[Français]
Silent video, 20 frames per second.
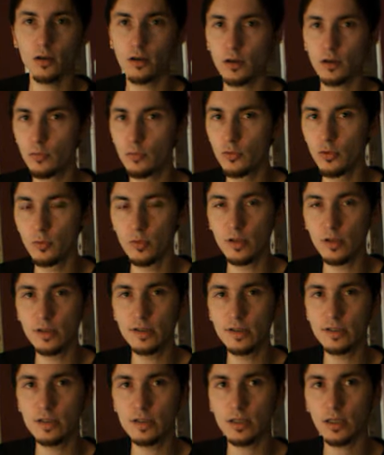début
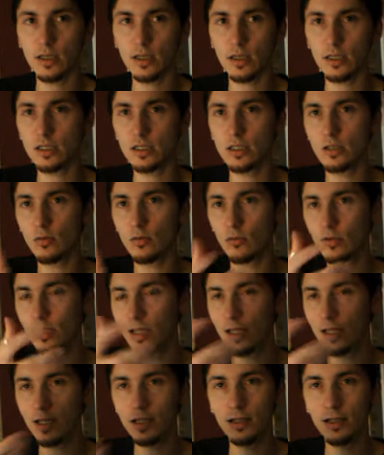2010, et qui ont
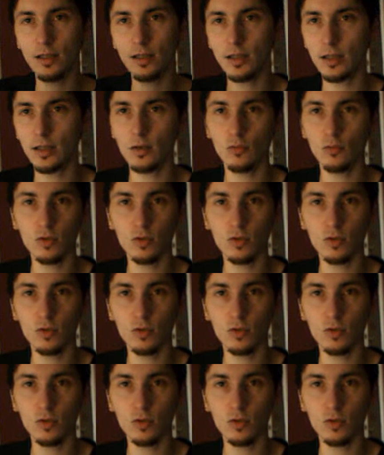décliné